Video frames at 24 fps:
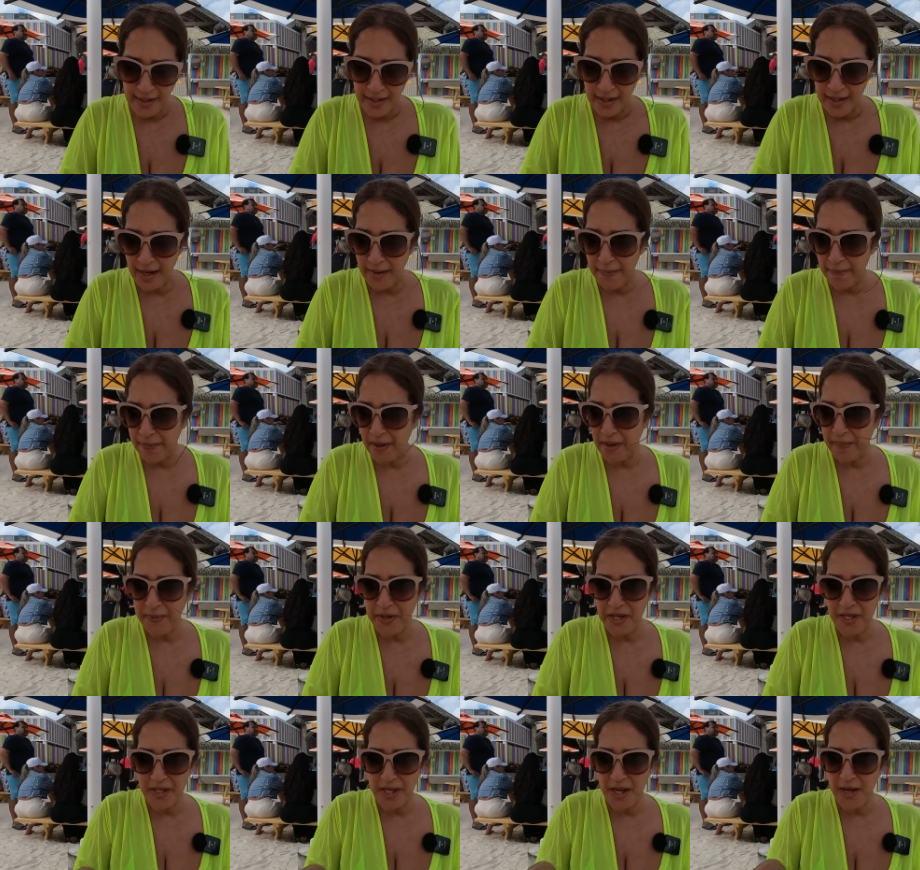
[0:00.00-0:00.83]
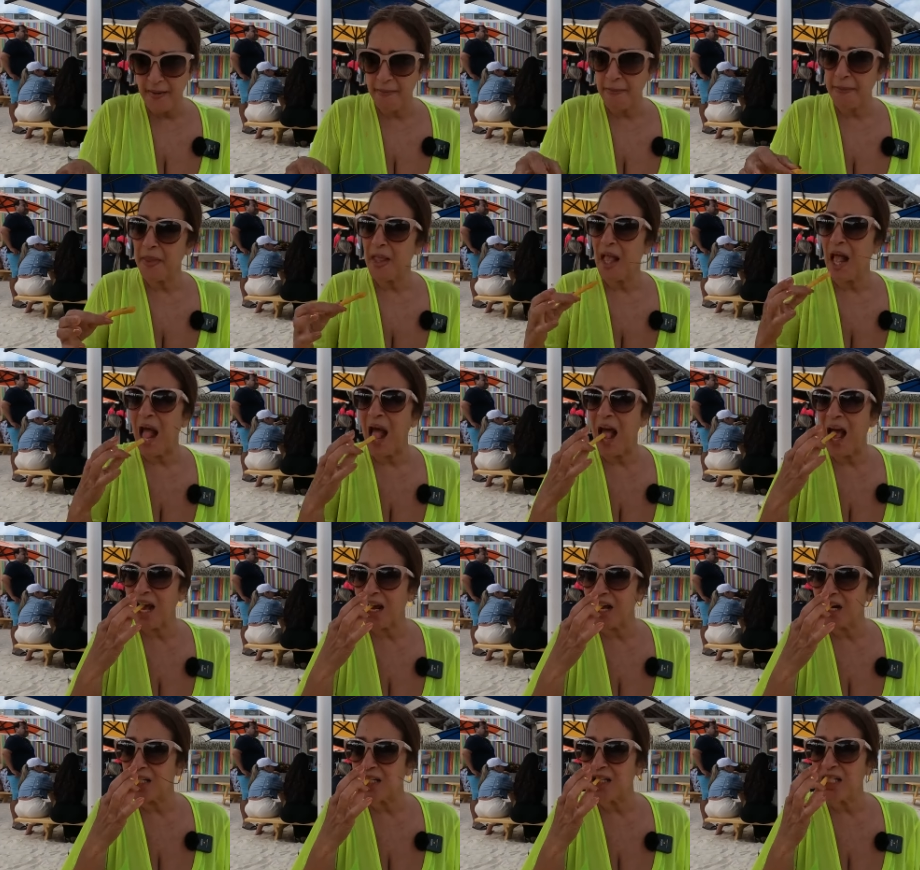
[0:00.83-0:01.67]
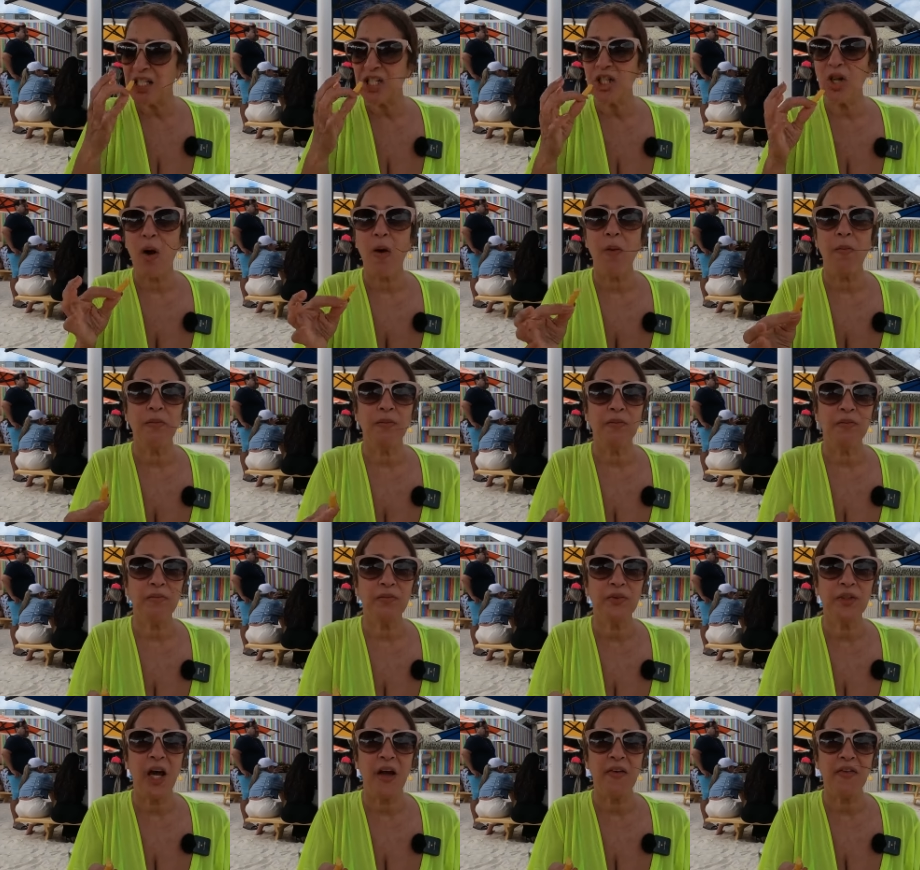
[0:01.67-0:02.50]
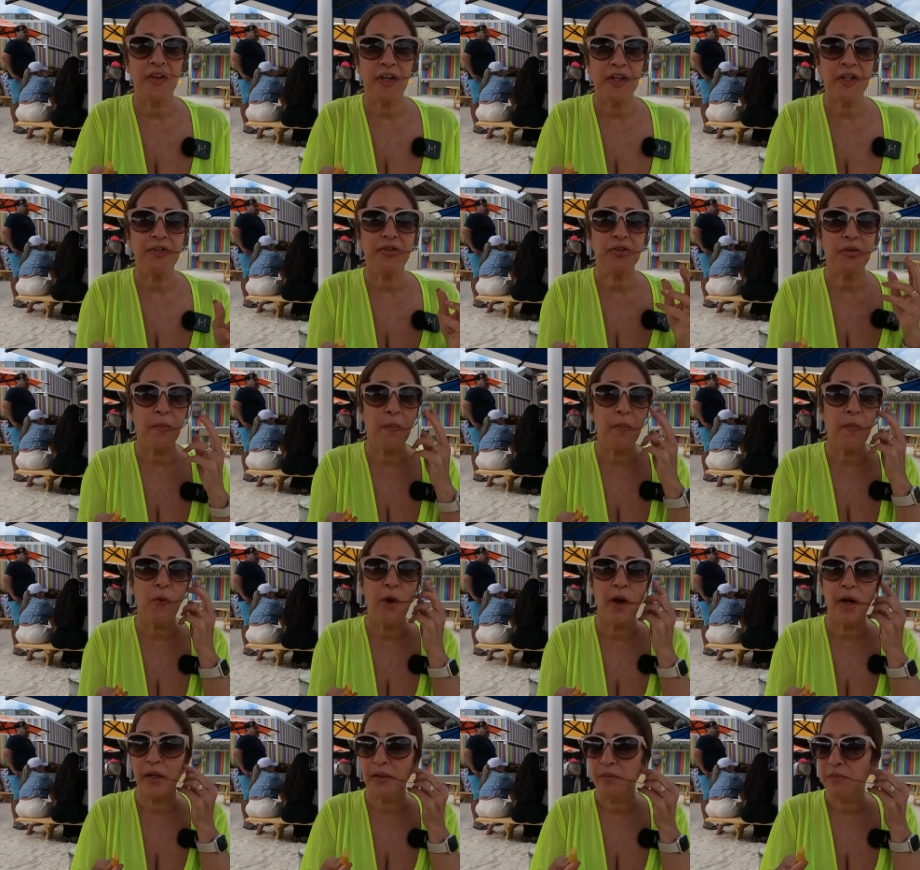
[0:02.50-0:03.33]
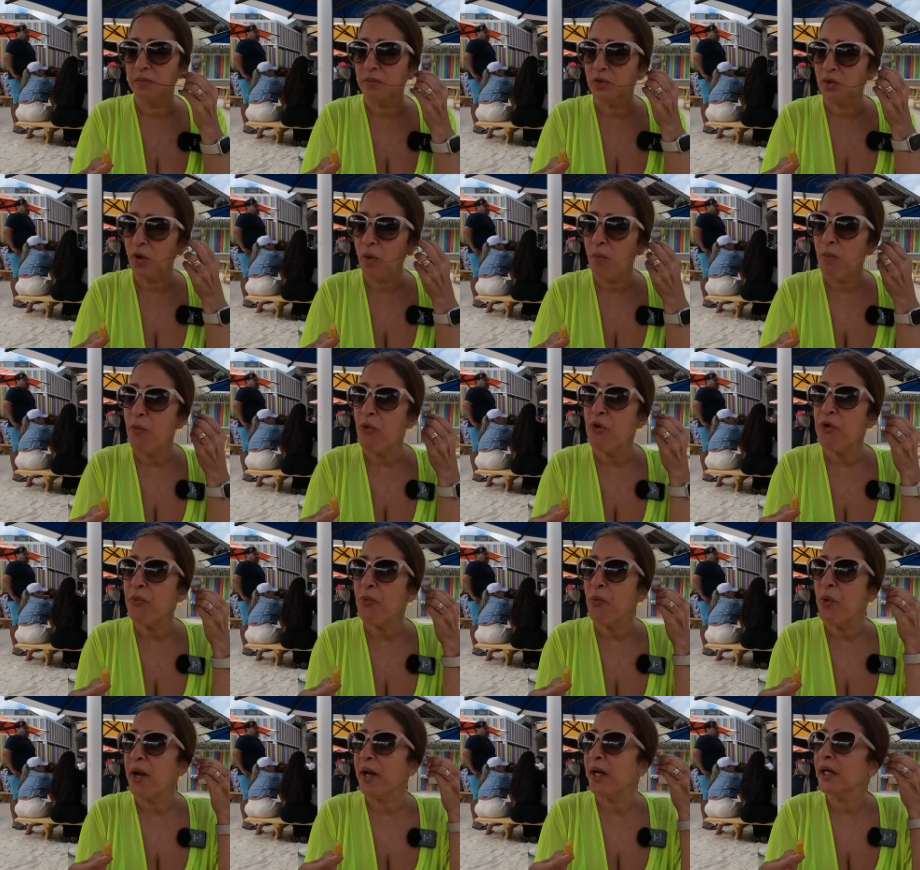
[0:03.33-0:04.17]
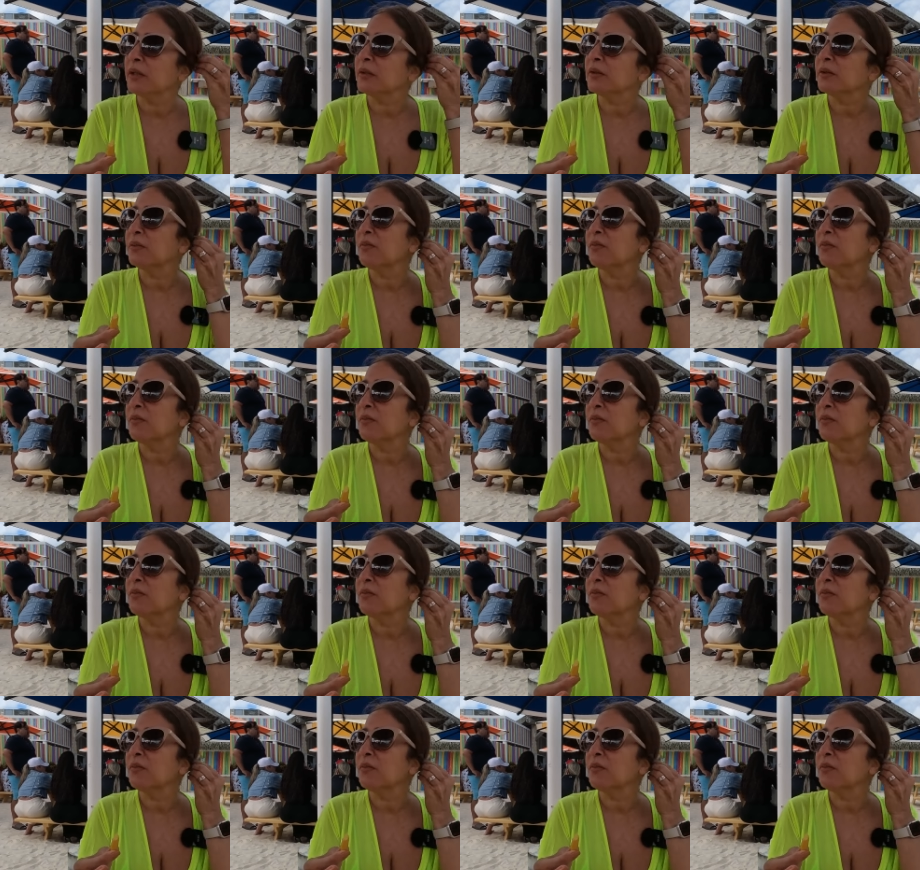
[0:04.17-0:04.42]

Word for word: Las papitas ya sé que son buenas, son muy buenas.